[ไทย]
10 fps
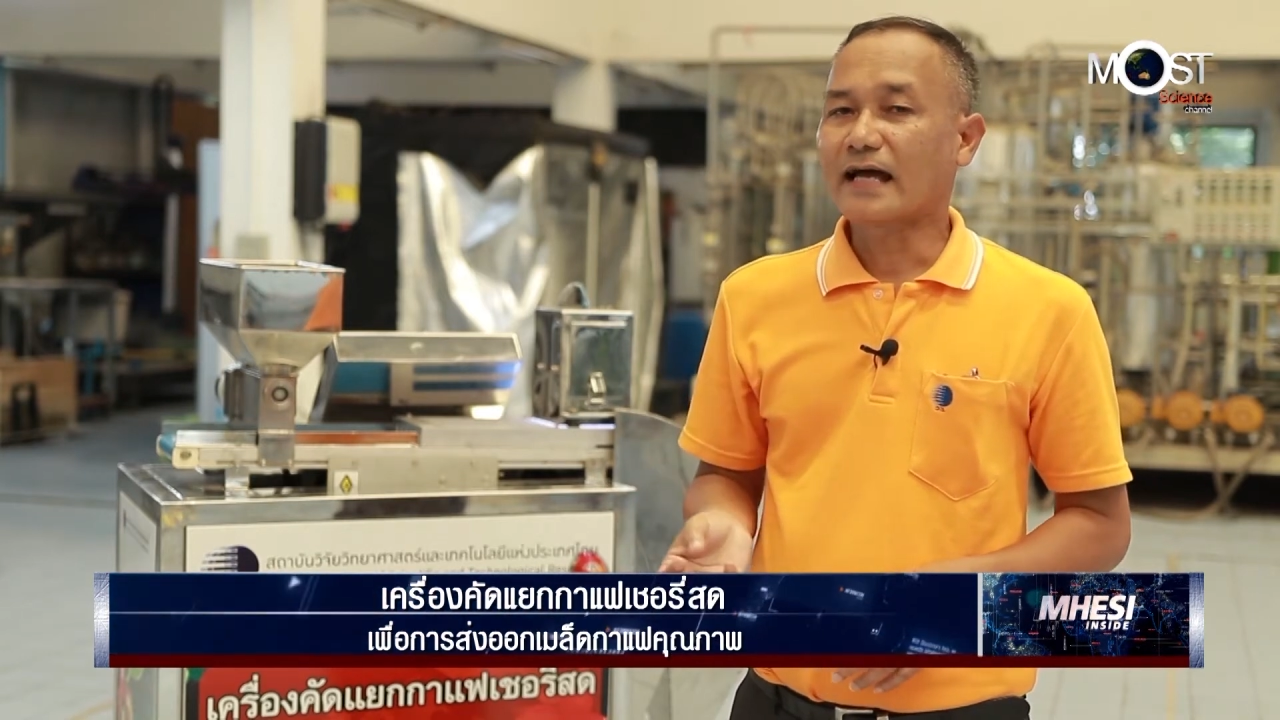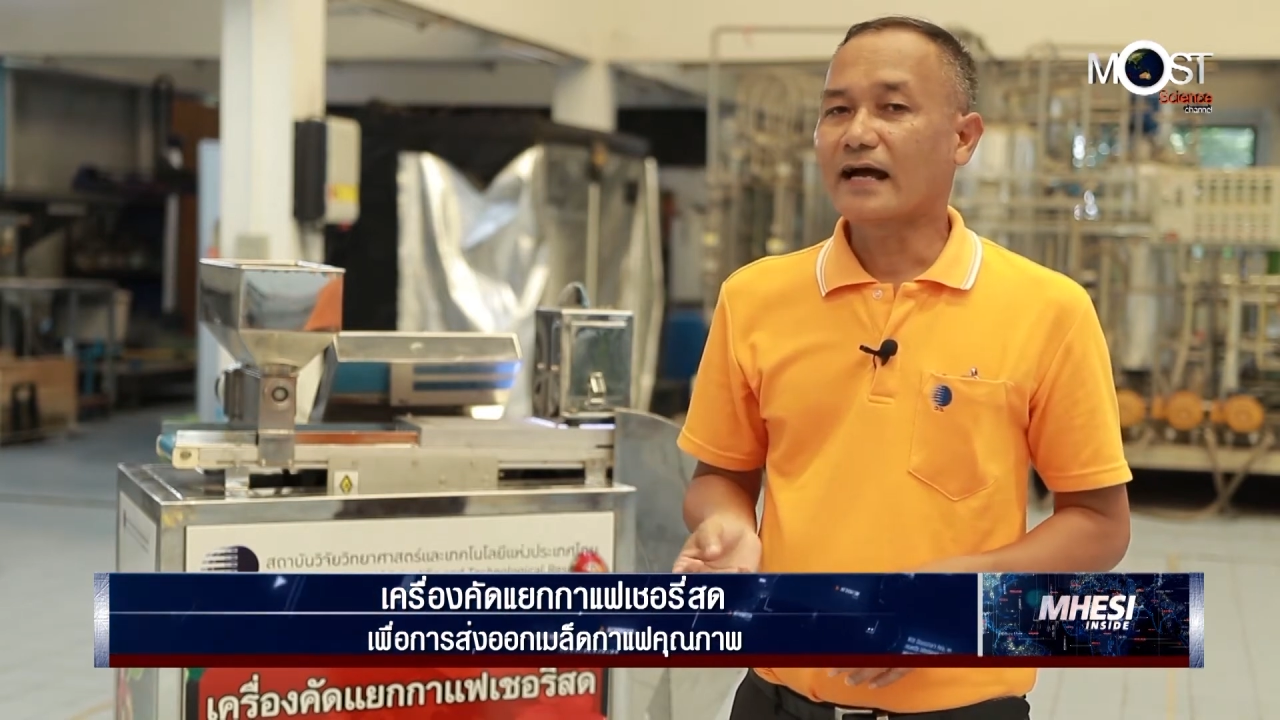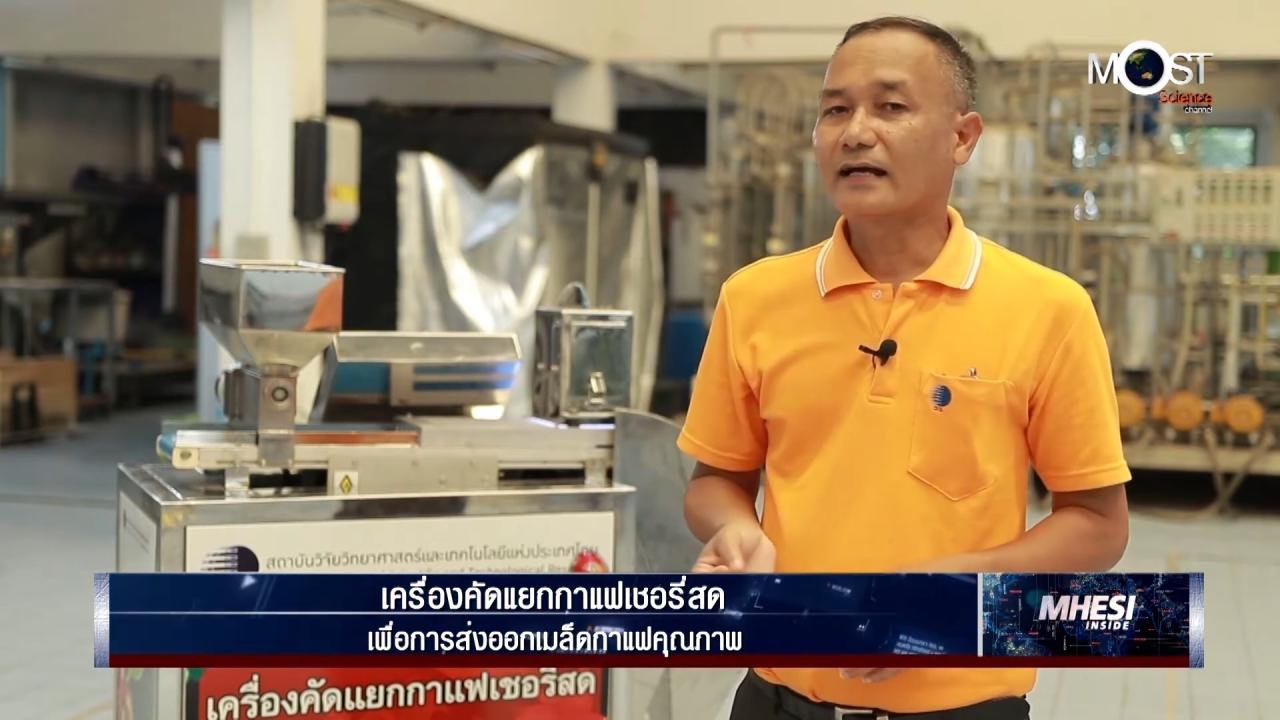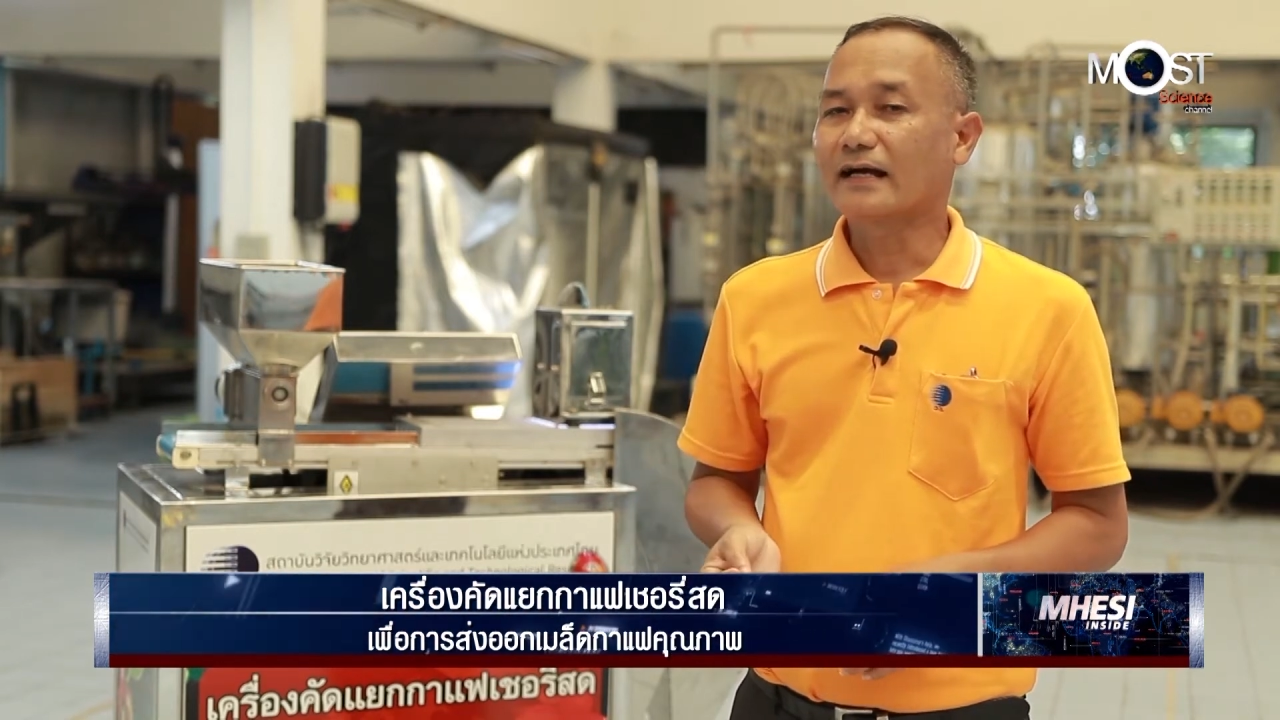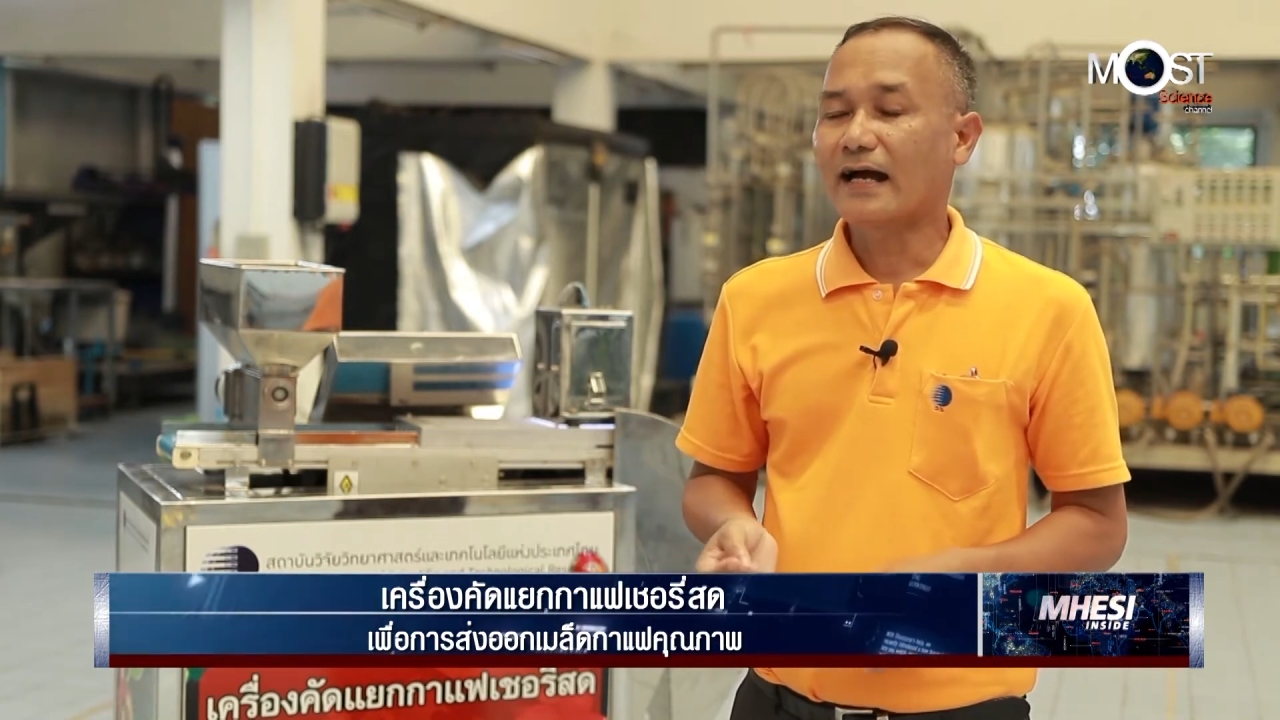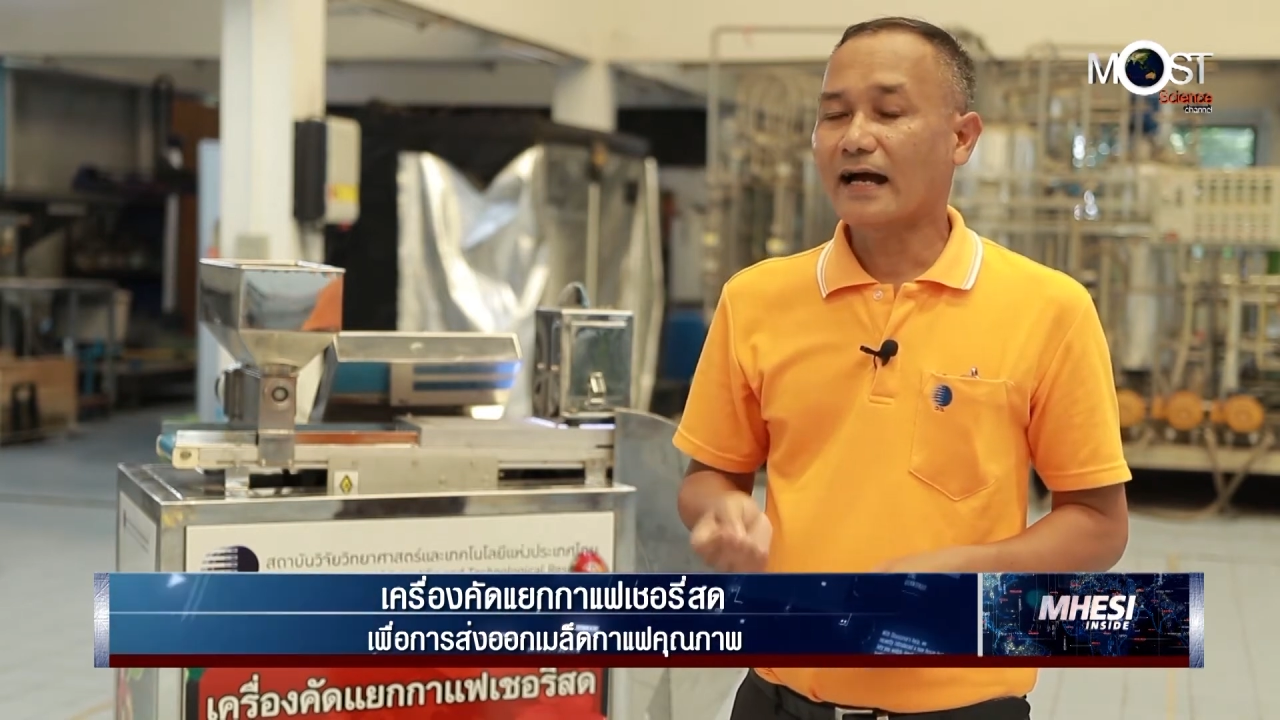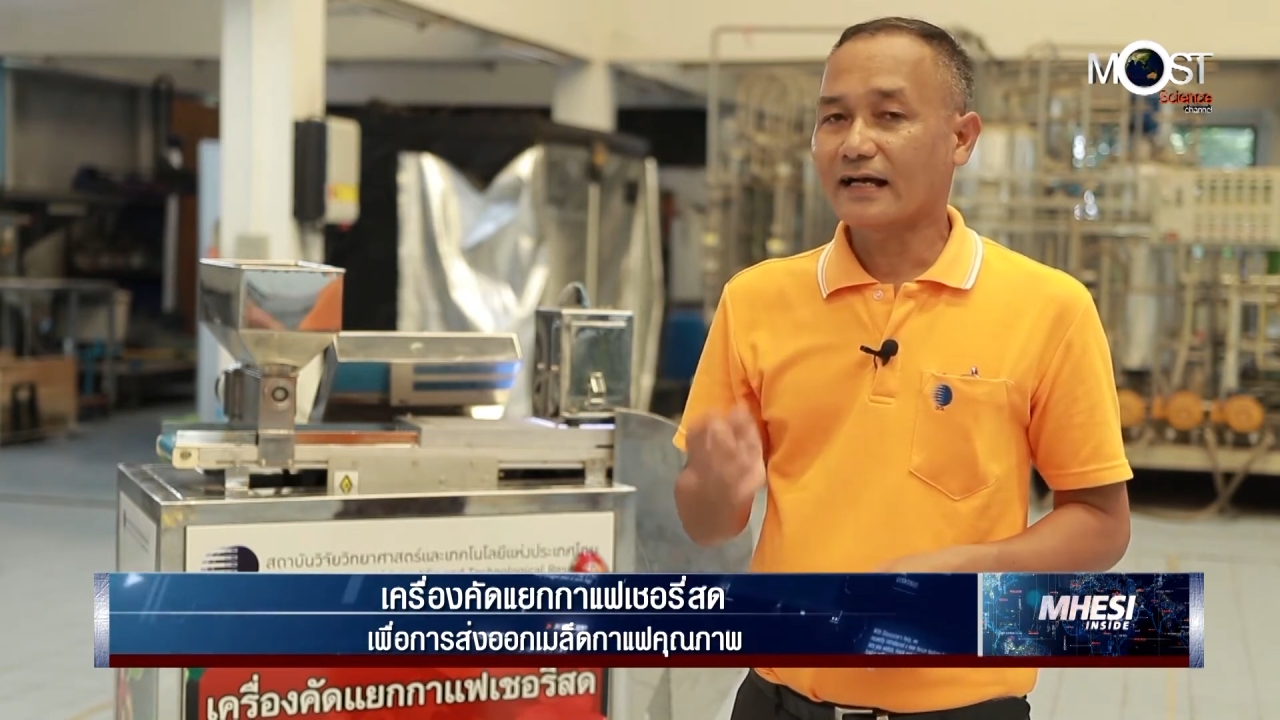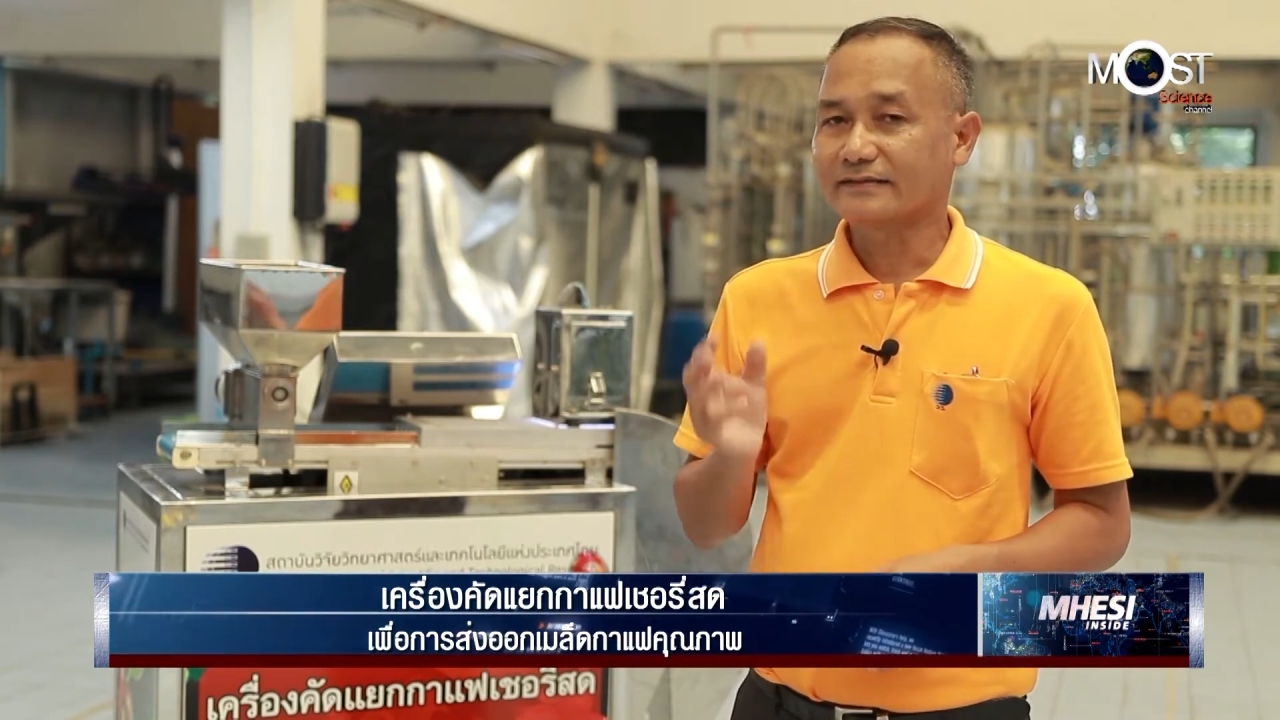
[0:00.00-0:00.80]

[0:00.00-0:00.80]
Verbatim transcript: ตั้งค่า